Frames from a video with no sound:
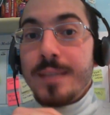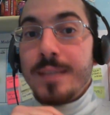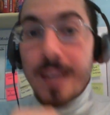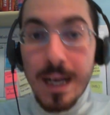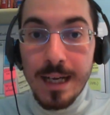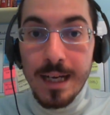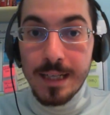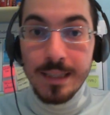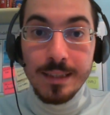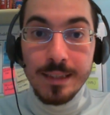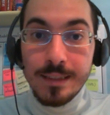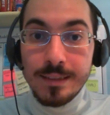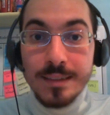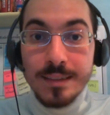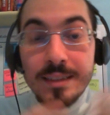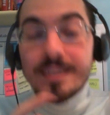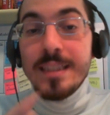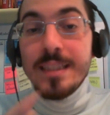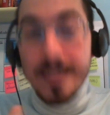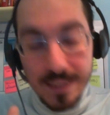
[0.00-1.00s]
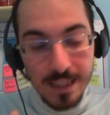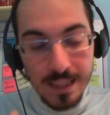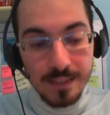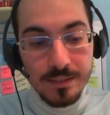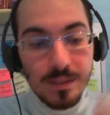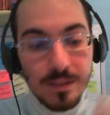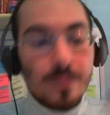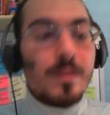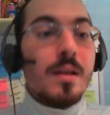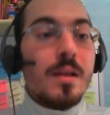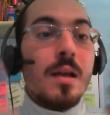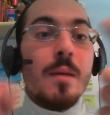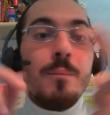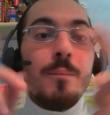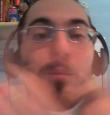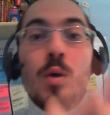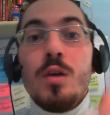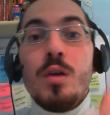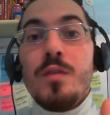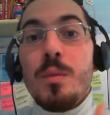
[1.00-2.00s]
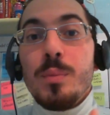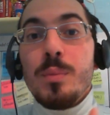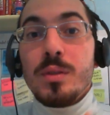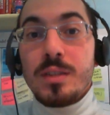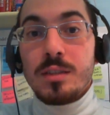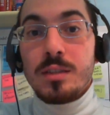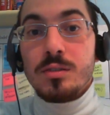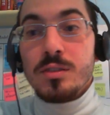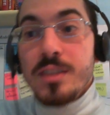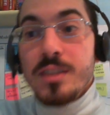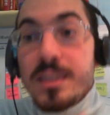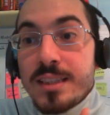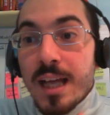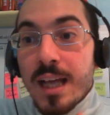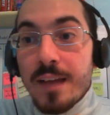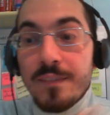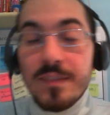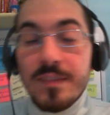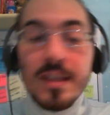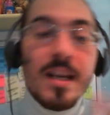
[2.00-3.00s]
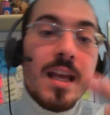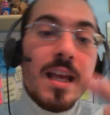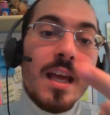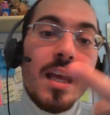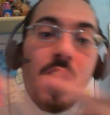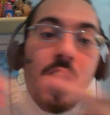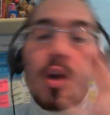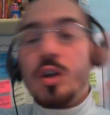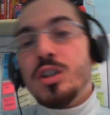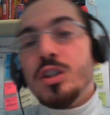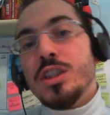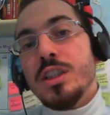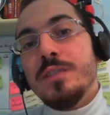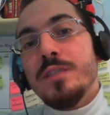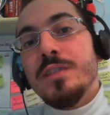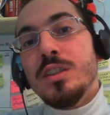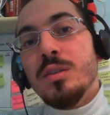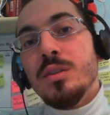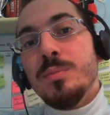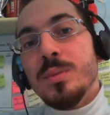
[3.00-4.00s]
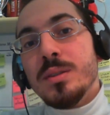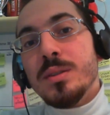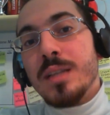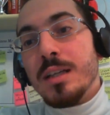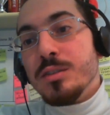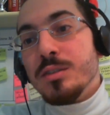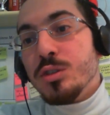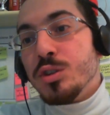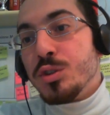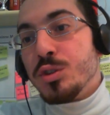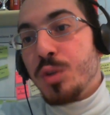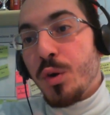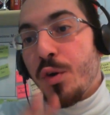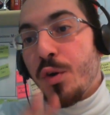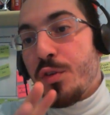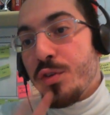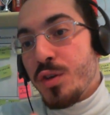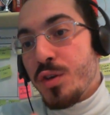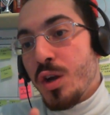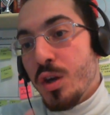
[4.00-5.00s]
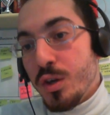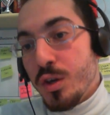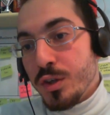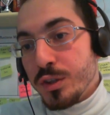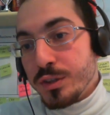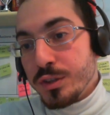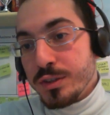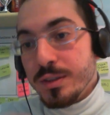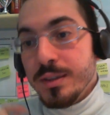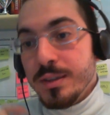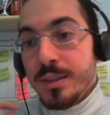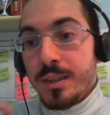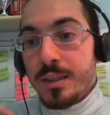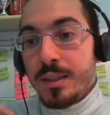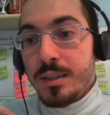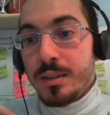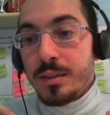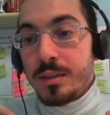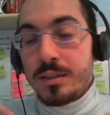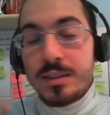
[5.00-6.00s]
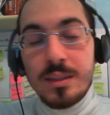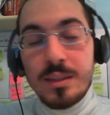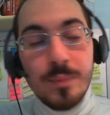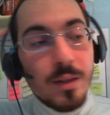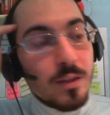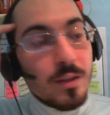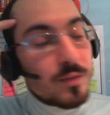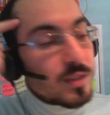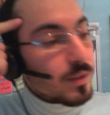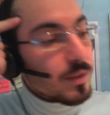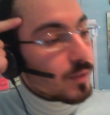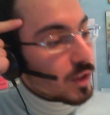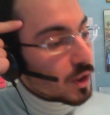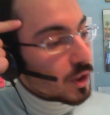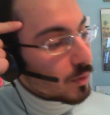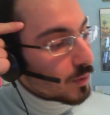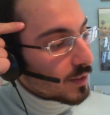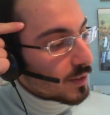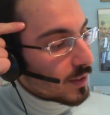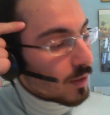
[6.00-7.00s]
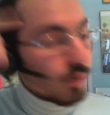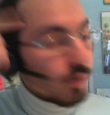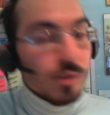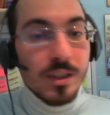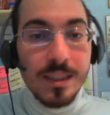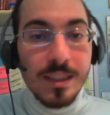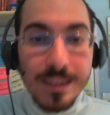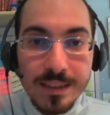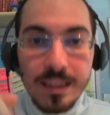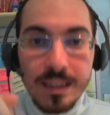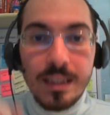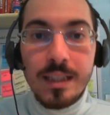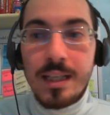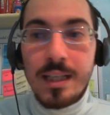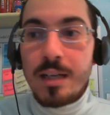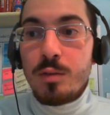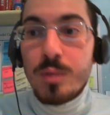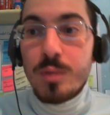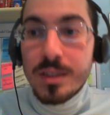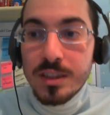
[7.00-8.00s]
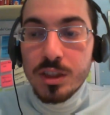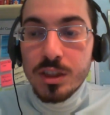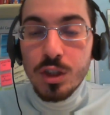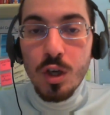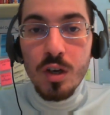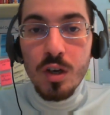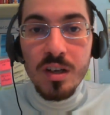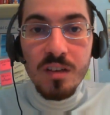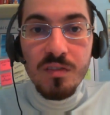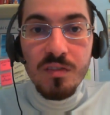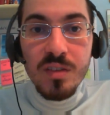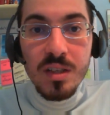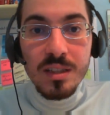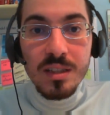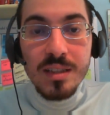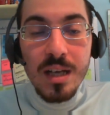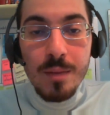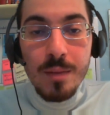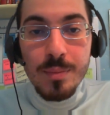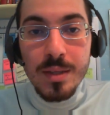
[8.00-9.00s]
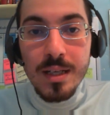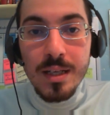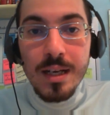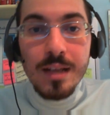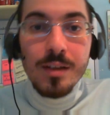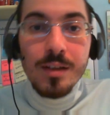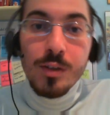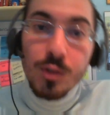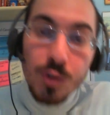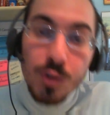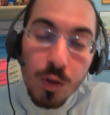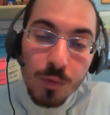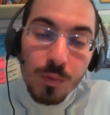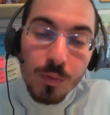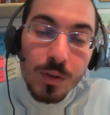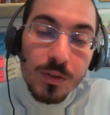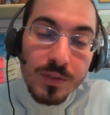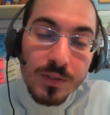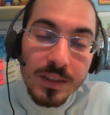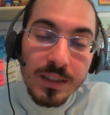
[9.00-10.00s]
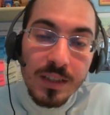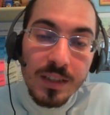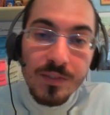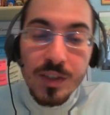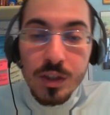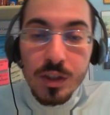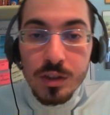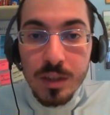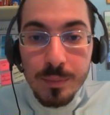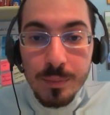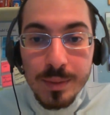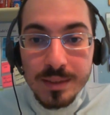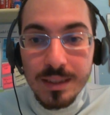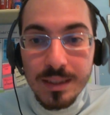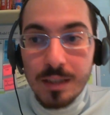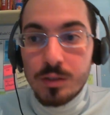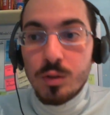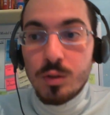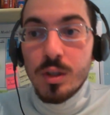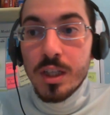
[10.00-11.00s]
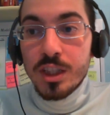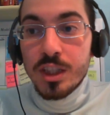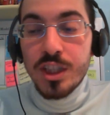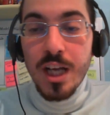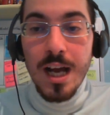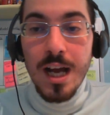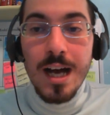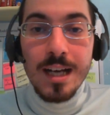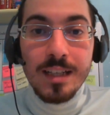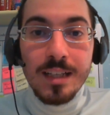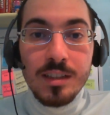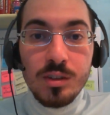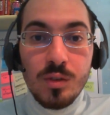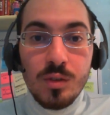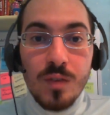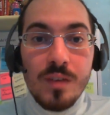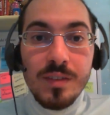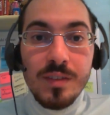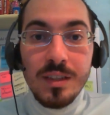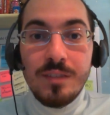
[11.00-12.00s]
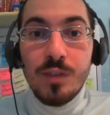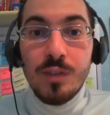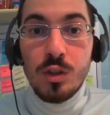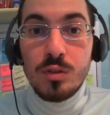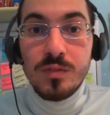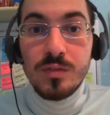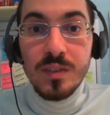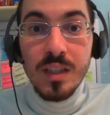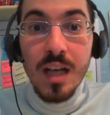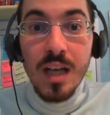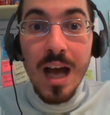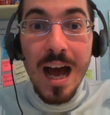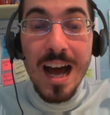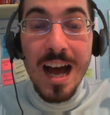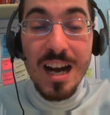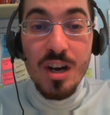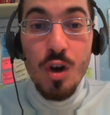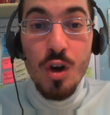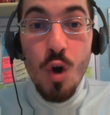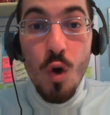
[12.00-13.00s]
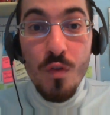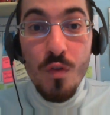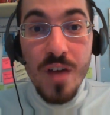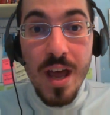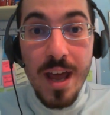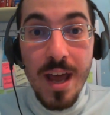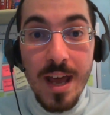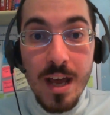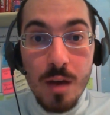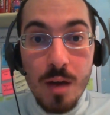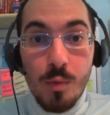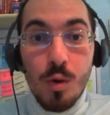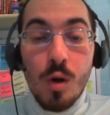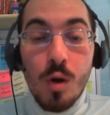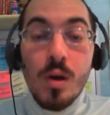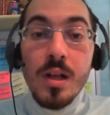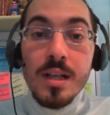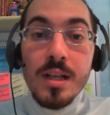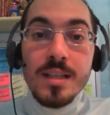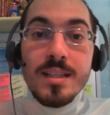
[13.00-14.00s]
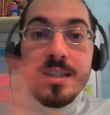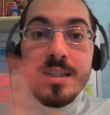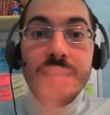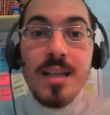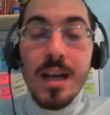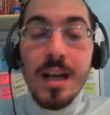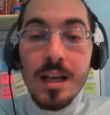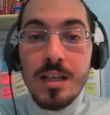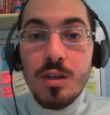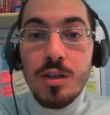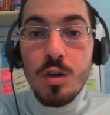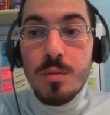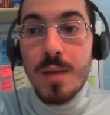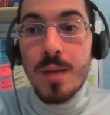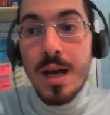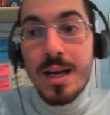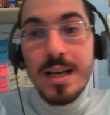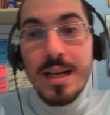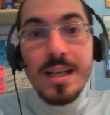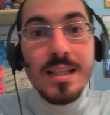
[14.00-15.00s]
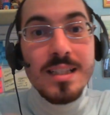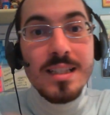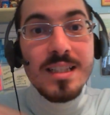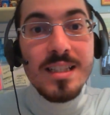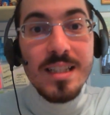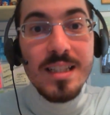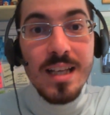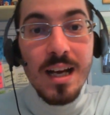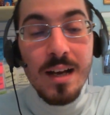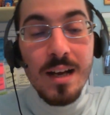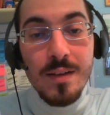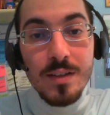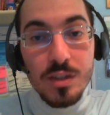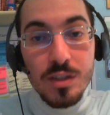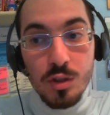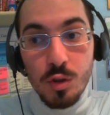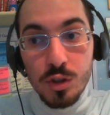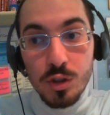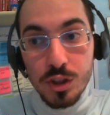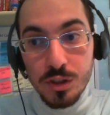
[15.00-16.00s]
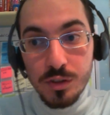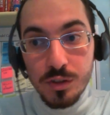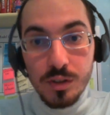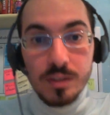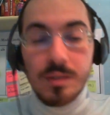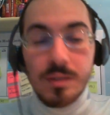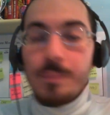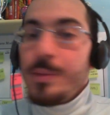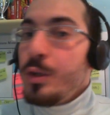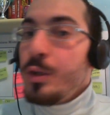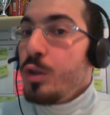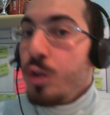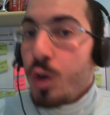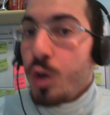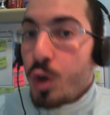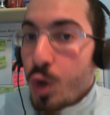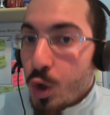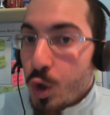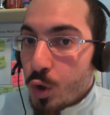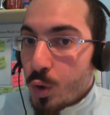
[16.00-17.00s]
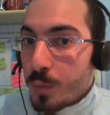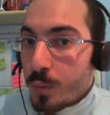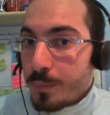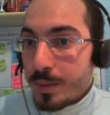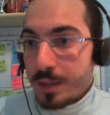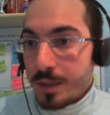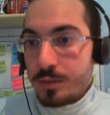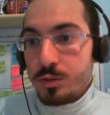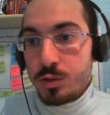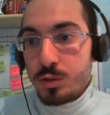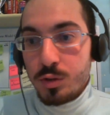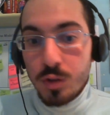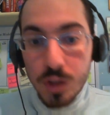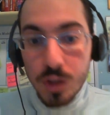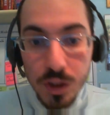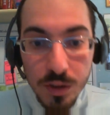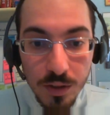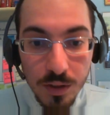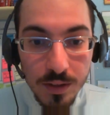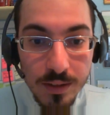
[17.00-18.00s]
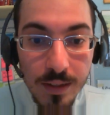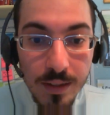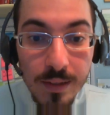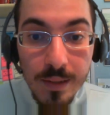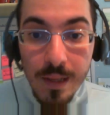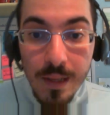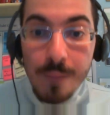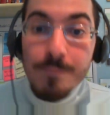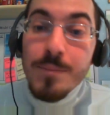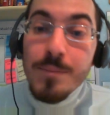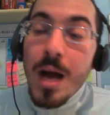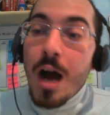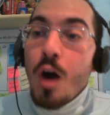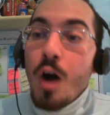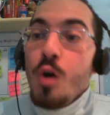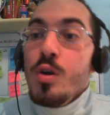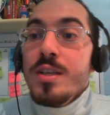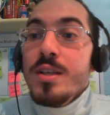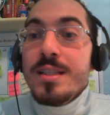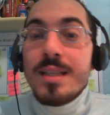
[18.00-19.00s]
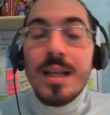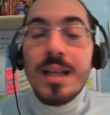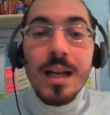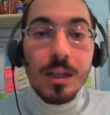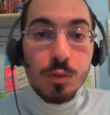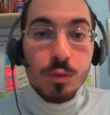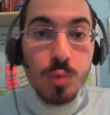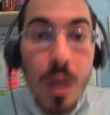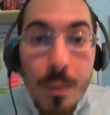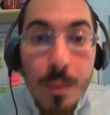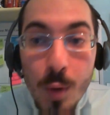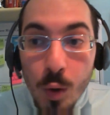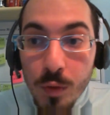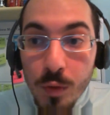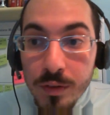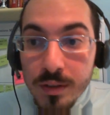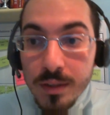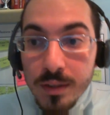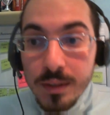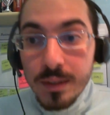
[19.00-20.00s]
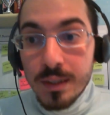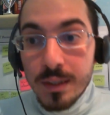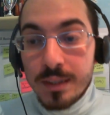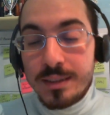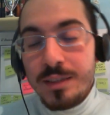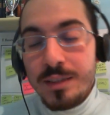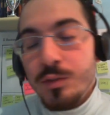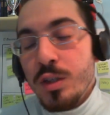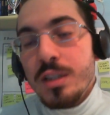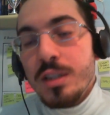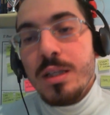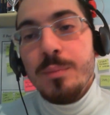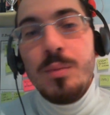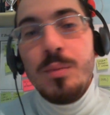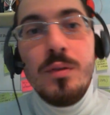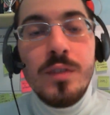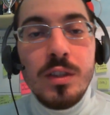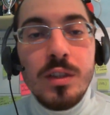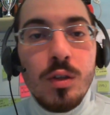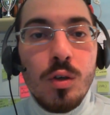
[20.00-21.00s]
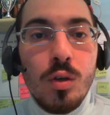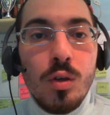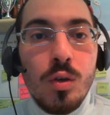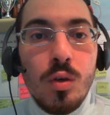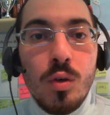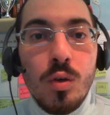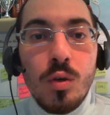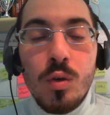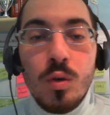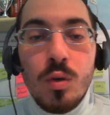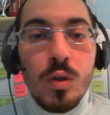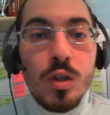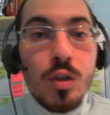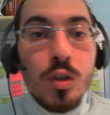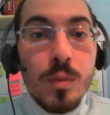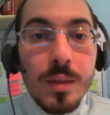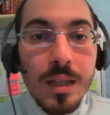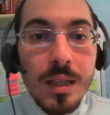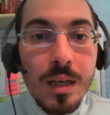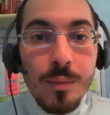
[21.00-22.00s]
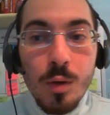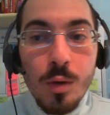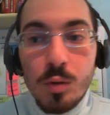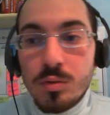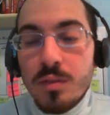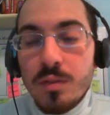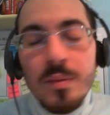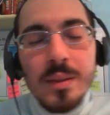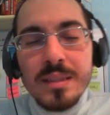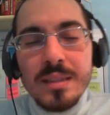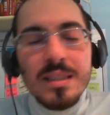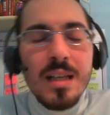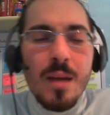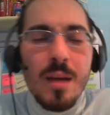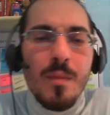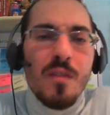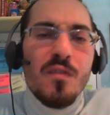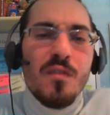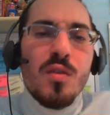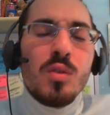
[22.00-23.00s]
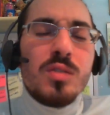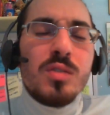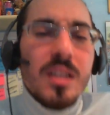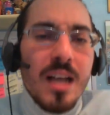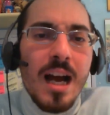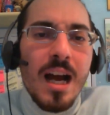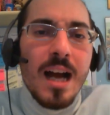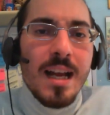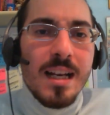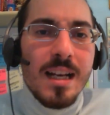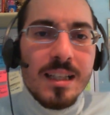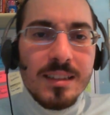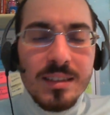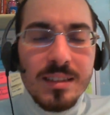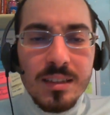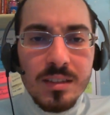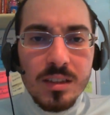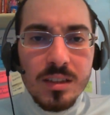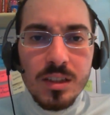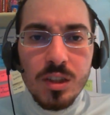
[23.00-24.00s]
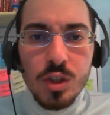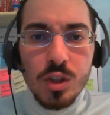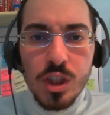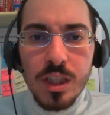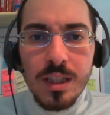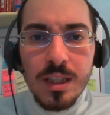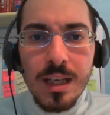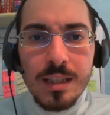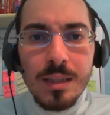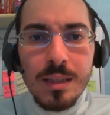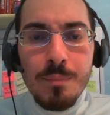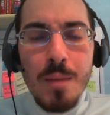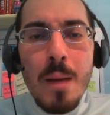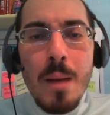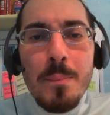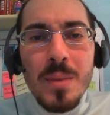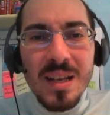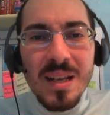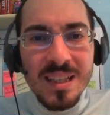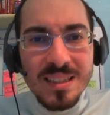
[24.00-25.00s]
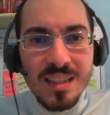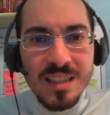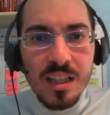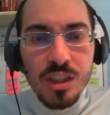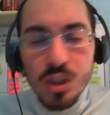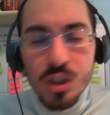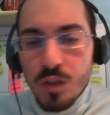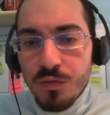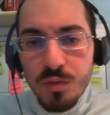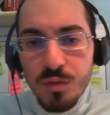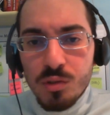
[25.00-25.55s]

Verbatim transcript: the, uh, the, Island Poi vi ho portato The Center e oggi vi sto portando Scorched Earth Sì ma io vi stavo dicendo un'altra cosa Sì, che in questi giorni fino al 3 aprile, lo so quando vedete il video è già passato C'è Ark Survival Revolved a 9 euro Sia il normale sia Scorched Earth Però io non ho comprato Scorched Earth ma ho installato una mod Se volete poi vi do il nome della mod, vabbè si chiama chiama Floating Island, lo cercate, Map Extension